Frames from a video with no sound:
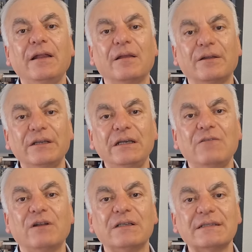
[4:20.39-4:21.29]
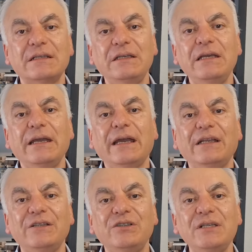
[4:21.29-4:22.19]
القضية الفلسطينية
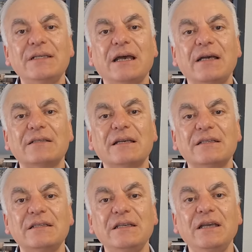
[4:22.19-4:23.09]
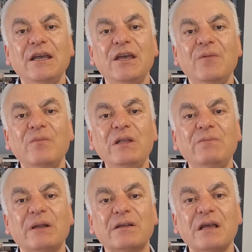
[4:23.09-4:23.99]
كانت جزء أساسي
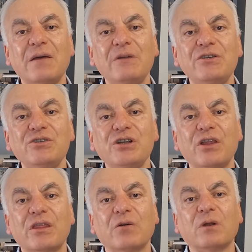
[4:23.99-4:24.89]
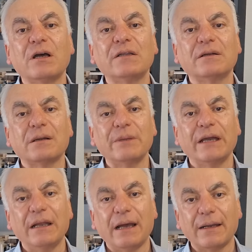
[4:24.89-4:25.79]
من برنامج ثورات
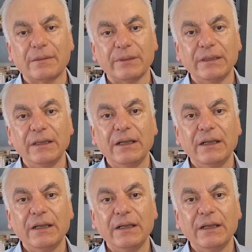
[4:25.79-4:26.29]
الربيع العربي